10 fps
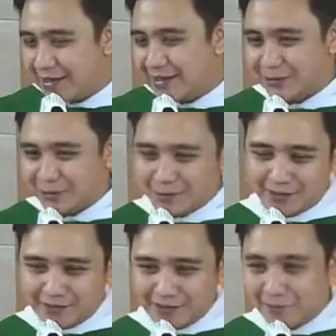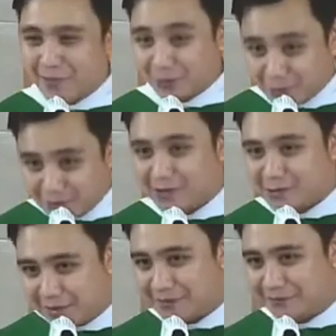itu artinya batu
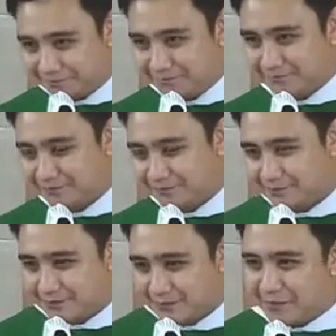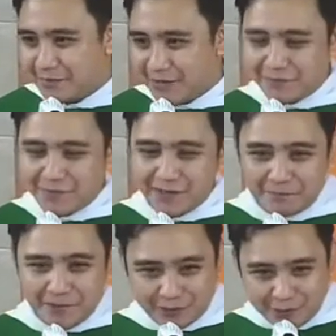sandungan dan bagaimana
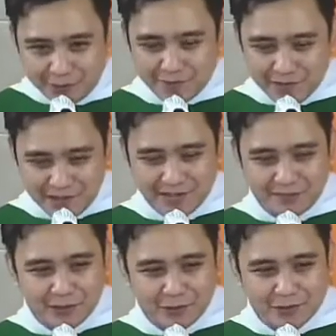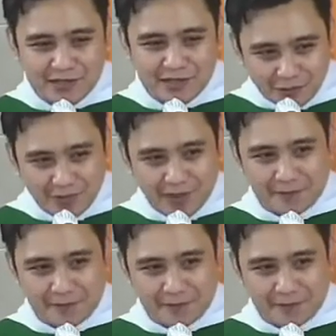Petrus menjadi batu sandungan